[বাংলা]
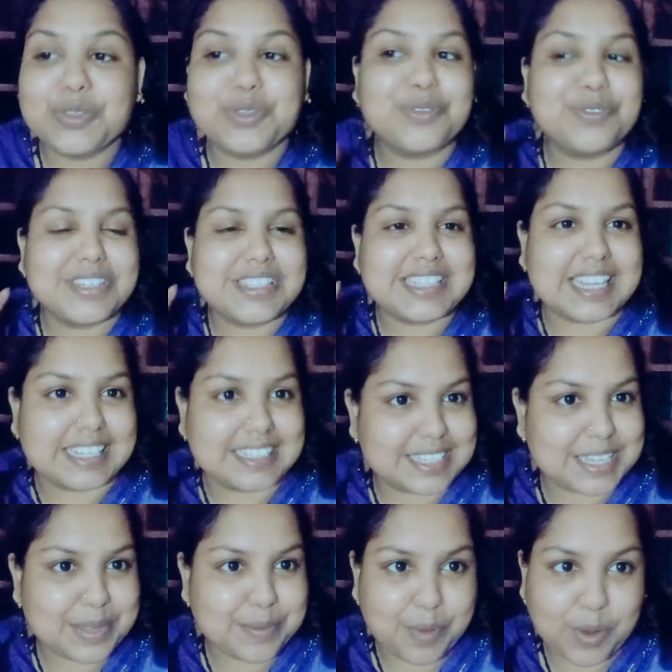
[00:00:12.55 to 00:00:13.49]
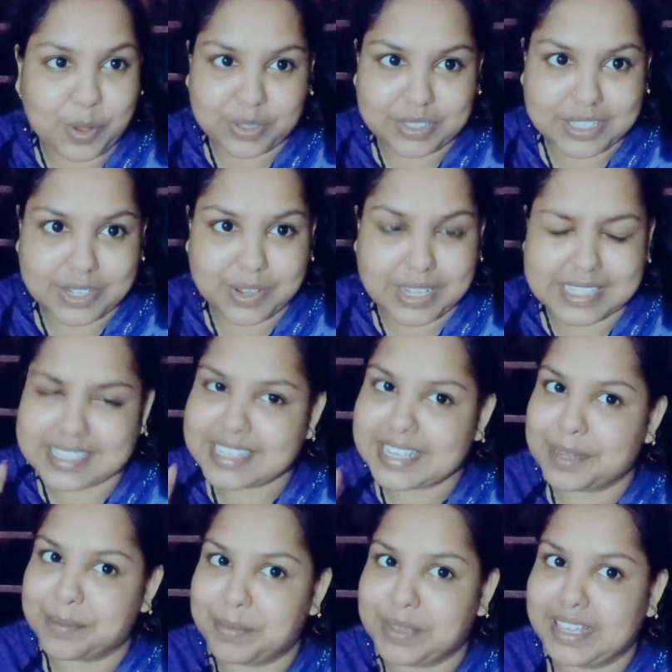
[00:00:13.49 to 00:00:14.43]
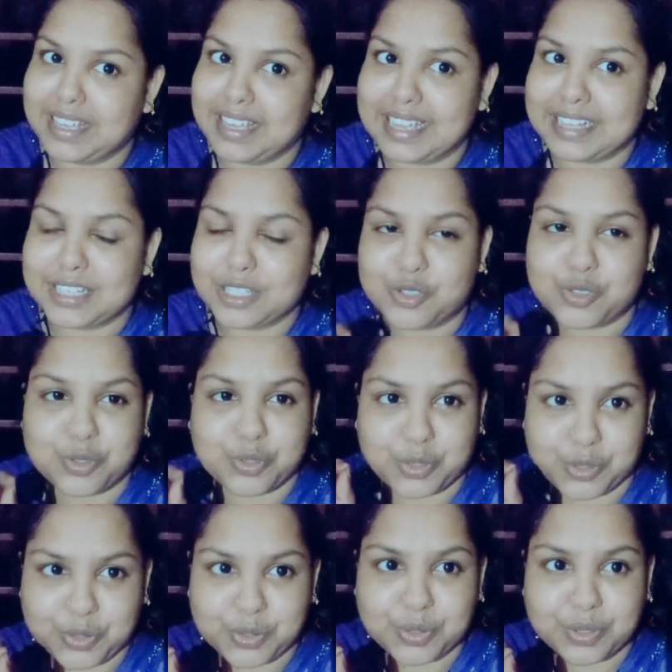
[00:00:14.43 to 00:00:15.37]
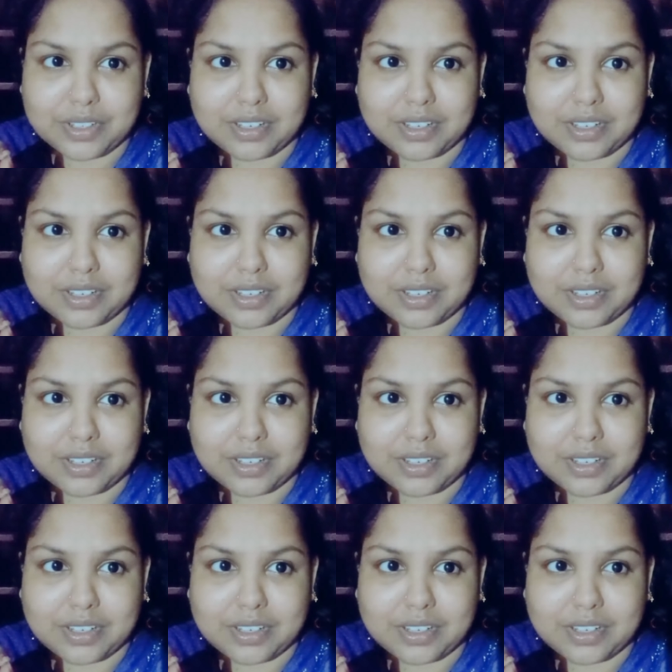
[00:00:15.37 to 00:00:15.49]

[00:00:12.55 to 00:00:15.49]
তো ফ্রেন্ডস আজকের ব্লগটাও আজকে আমি একটি ছোট